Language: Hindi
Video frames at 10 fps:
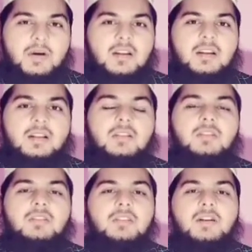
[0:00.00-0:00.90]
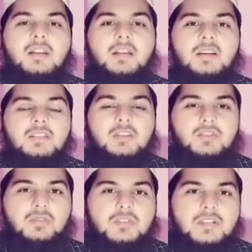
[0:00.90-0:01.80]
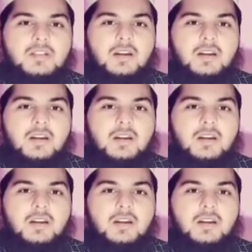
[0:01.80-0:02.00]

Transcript: पार कर दी उसके साथ नाचने की कोशिश